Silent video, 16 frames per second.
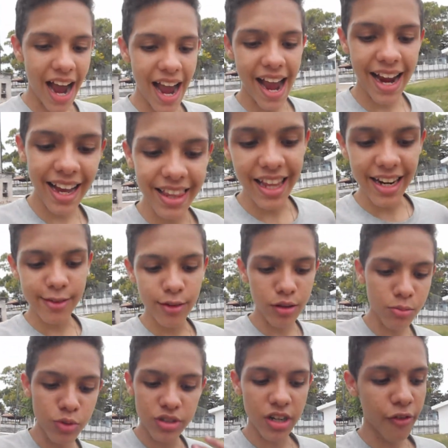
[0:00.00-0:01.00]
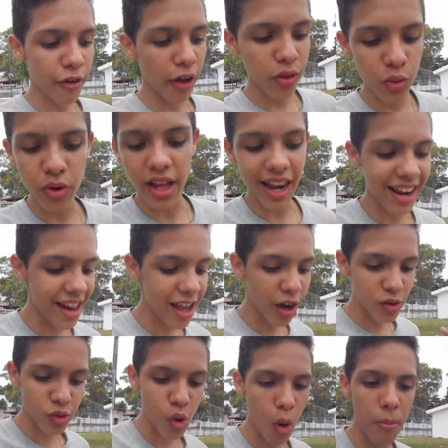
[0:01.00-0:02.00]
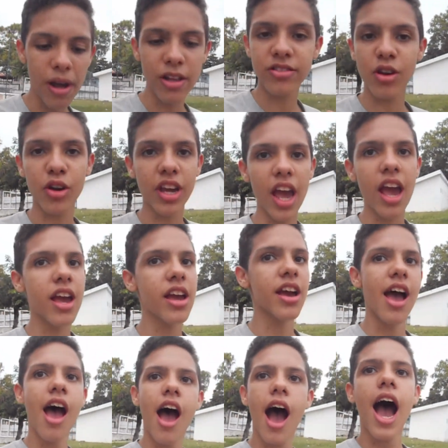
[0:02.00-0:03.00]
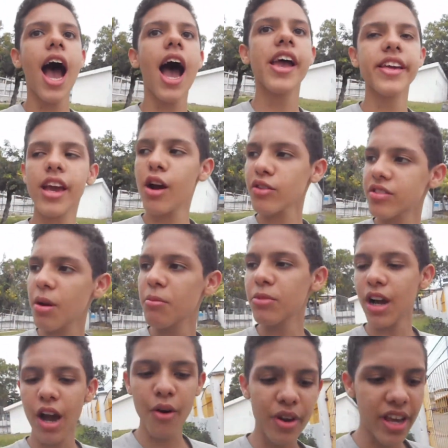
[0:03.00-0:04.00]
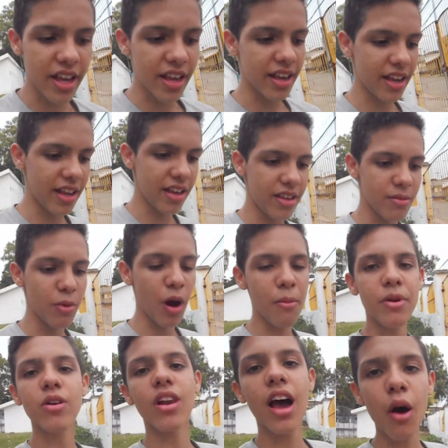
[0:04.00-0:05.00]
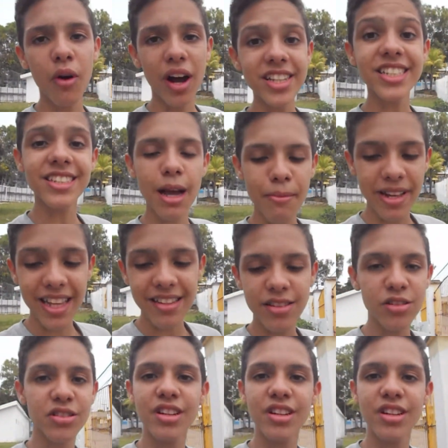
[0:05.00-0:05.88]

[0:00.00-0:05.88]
Aí a galera, todo mundo tirou foto com ele, ele é youtuber, não sei o quê. Aí eu, Samuel e, e meu amigo Léo, a gente também decidiu